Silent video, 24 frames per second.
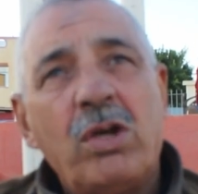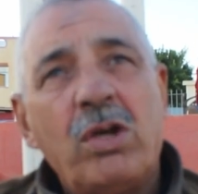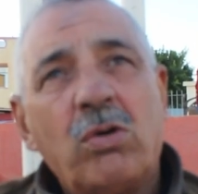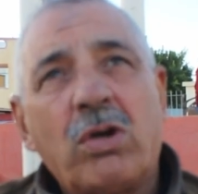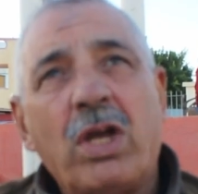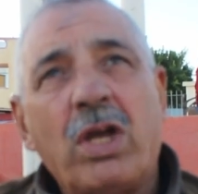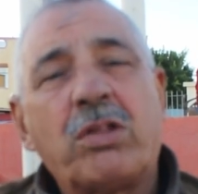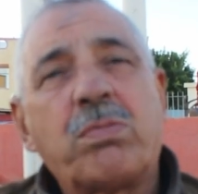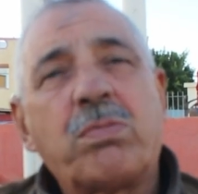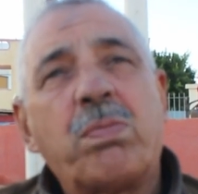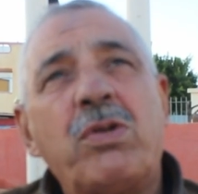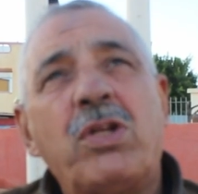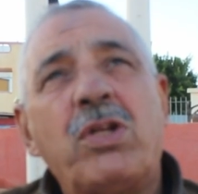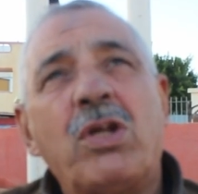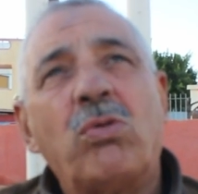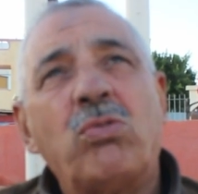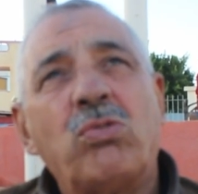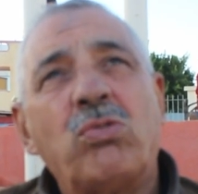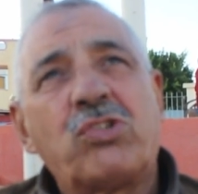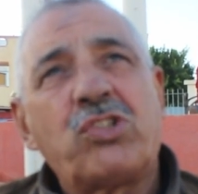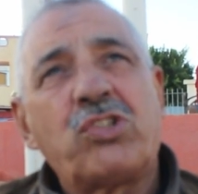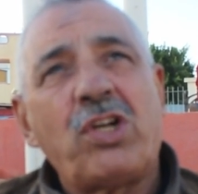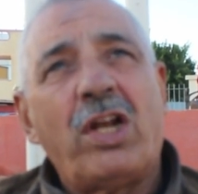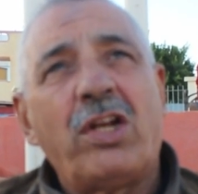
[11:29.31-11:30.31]
وكنتمناو
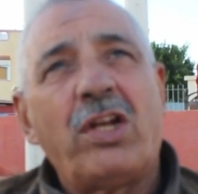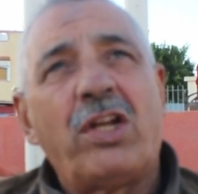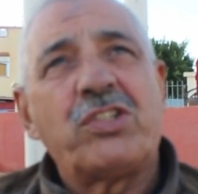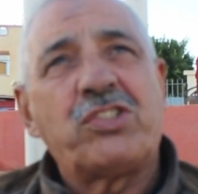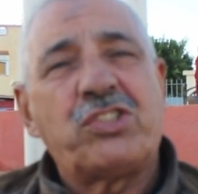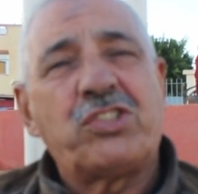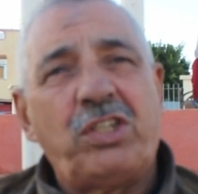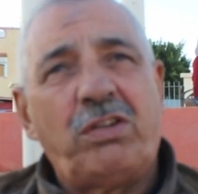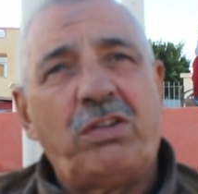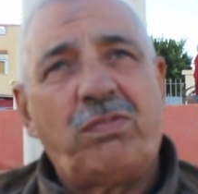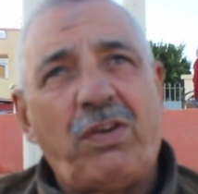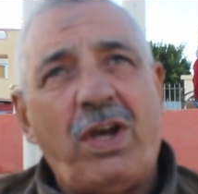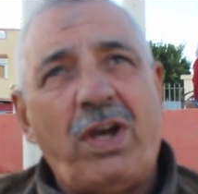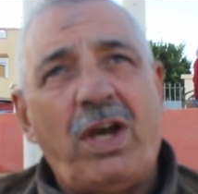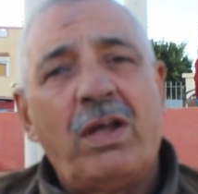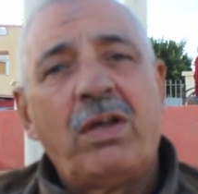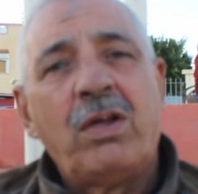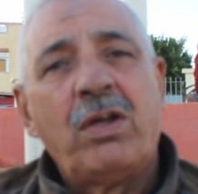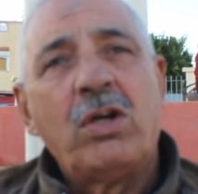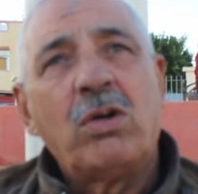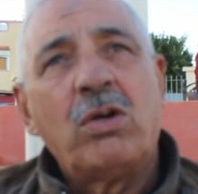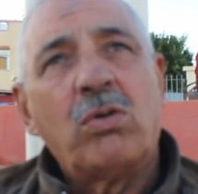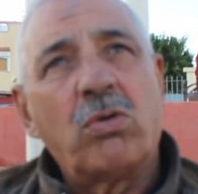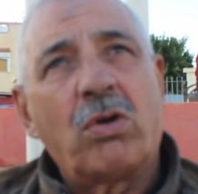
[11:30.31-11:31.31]
له ان شاء الله الشفاء
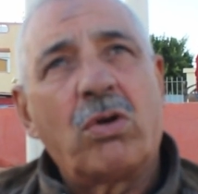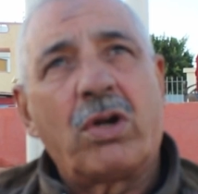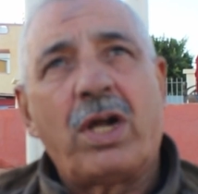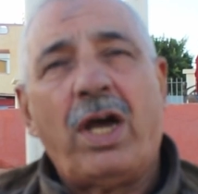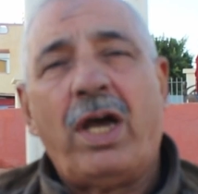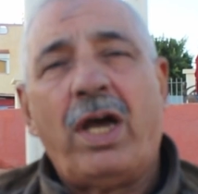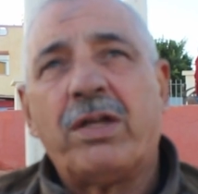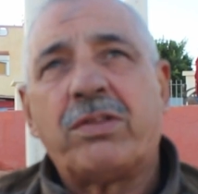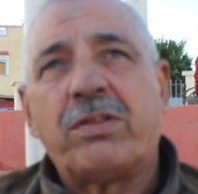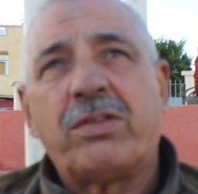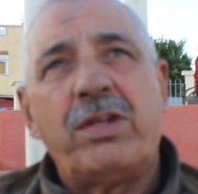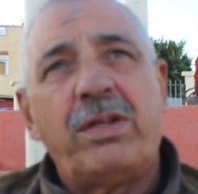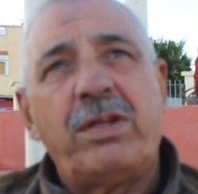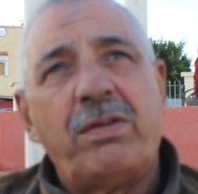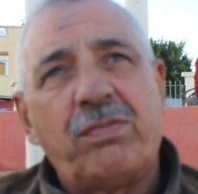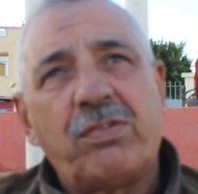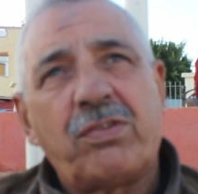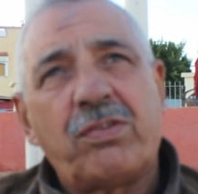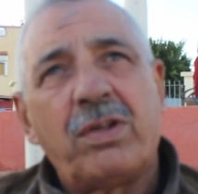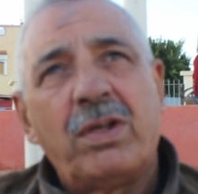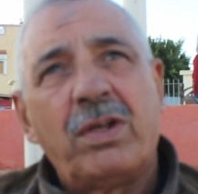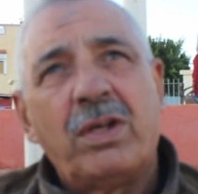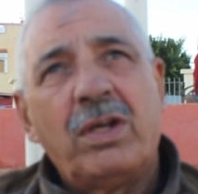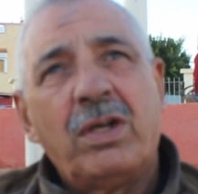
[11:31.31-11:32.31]
والراحه
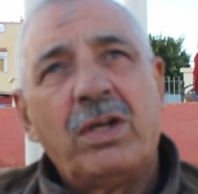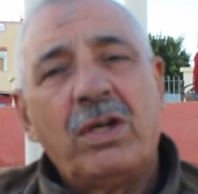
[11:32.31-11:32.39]
النفس